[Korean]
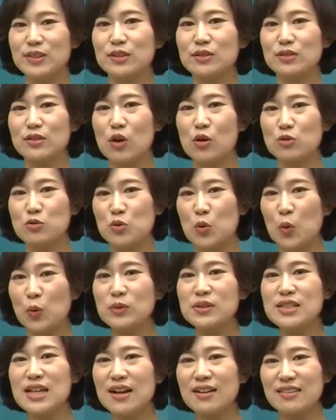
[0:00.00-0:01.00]
더
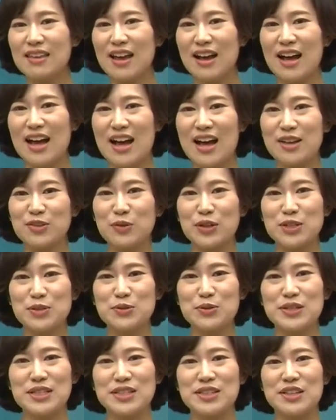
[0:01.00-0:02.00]
좋은 상태가 될 수
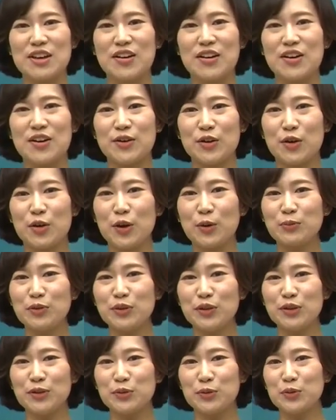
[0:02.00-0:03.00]
있어요.
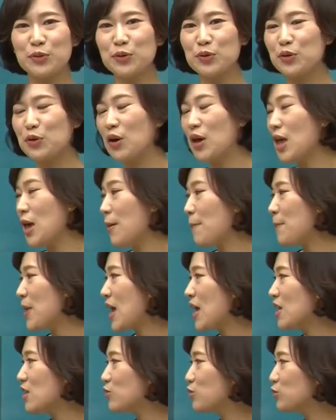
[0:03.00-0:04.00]
여러분들도
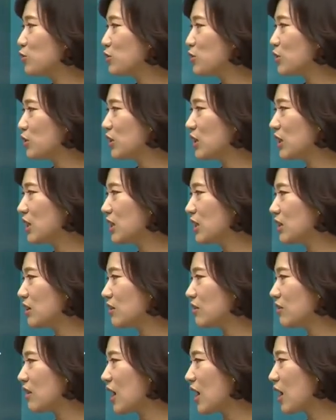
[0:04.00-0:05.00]
매일 뉴스를
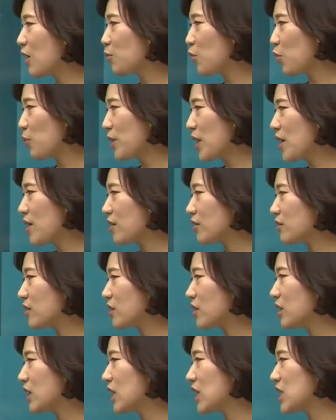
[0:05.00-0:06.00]
듣다가 보면
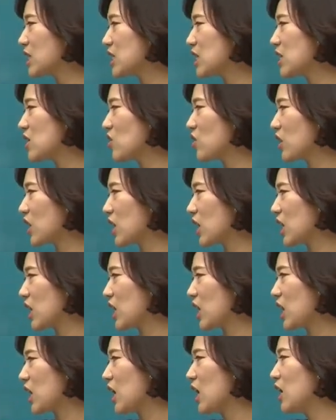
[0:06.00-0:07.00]
듣기
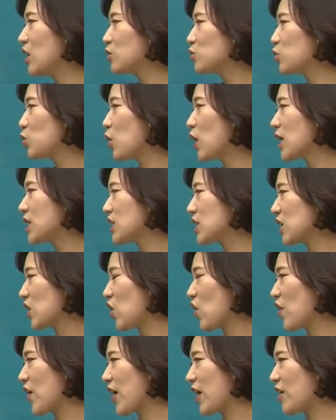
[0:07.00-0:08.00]
실력이 좋아질
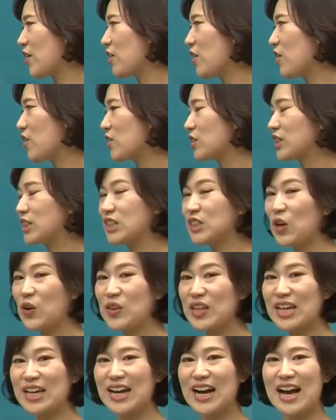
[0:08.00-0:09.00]
거예요.
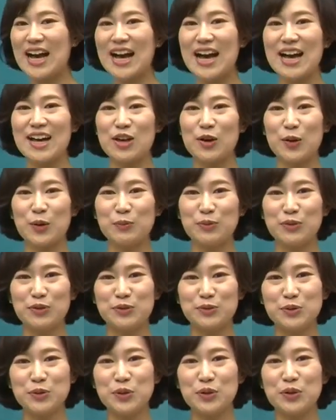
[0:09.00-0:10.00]
그러니까
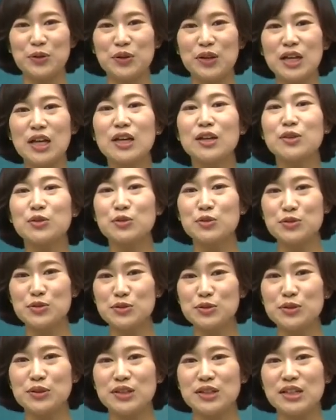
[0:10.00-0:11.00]
여러분들도
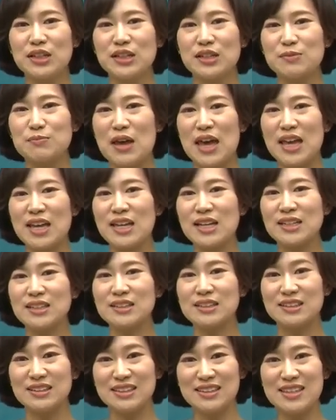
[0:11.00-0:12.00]
뉴스를 매일
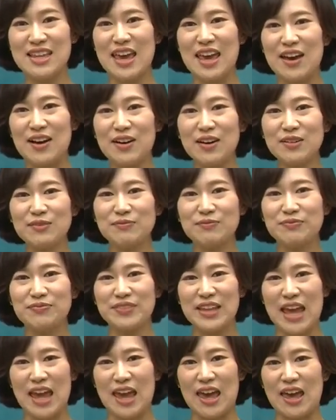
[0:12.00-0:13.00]
들으세요.
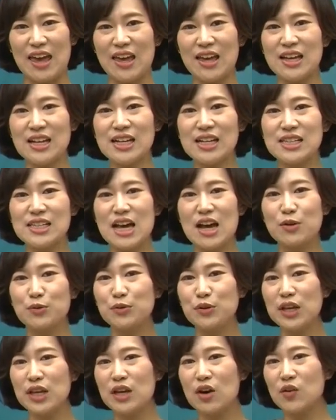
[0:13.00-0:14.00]
네, 자
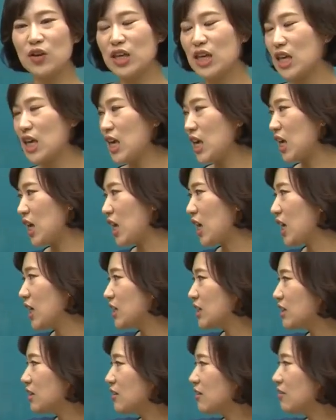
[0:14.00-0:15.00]
우리 여기
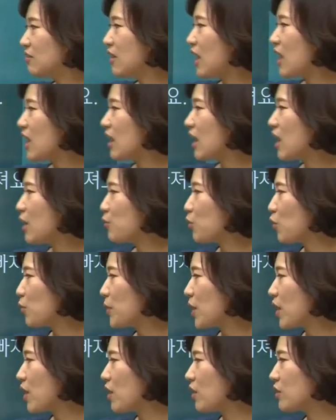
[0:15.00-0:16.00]
듣다가
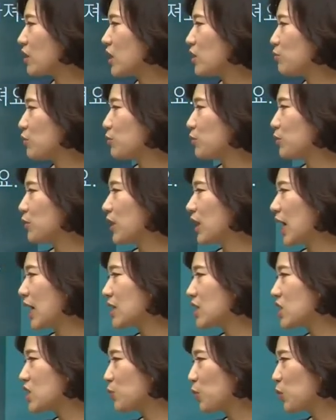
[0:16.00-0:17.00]
보면 이 부분을
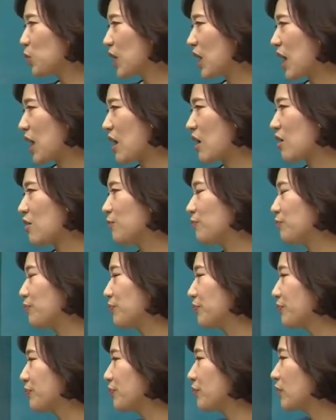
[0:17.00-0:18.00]
같이 볼게요.
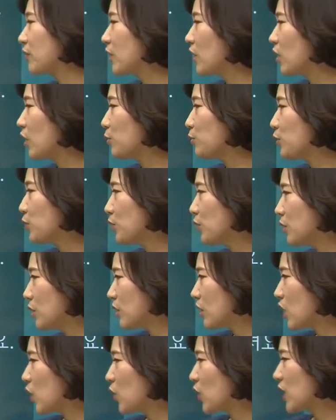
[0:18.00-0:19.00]
여러분
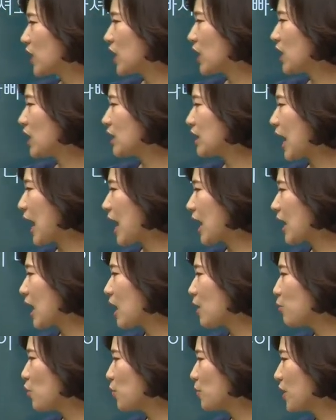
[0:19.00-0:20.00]
여기
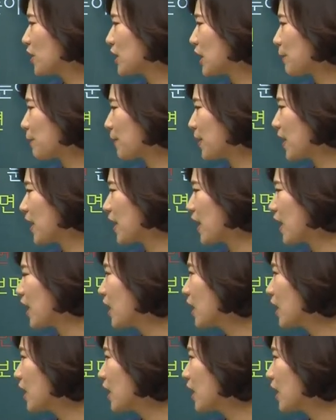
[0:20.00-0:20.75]
다가보면 앞에